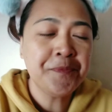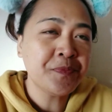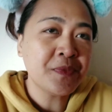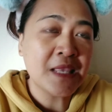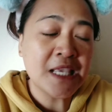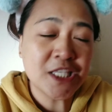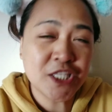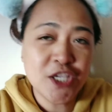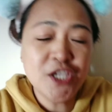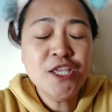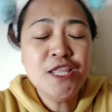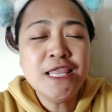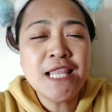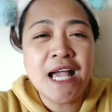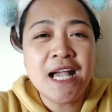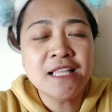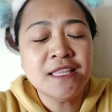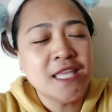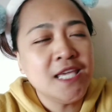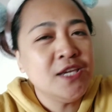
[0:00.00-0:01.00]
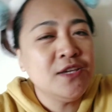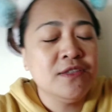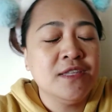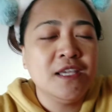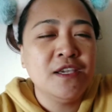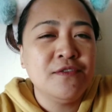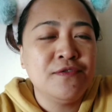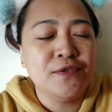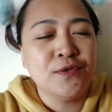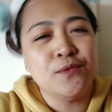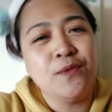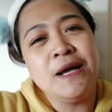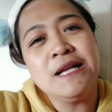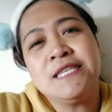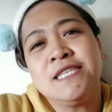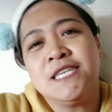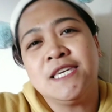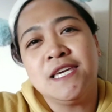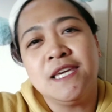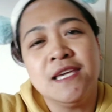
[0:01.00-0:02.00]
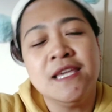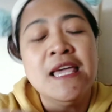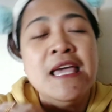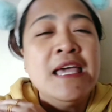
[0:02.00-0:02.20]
So, yun lang. Thank you, thank you for watching.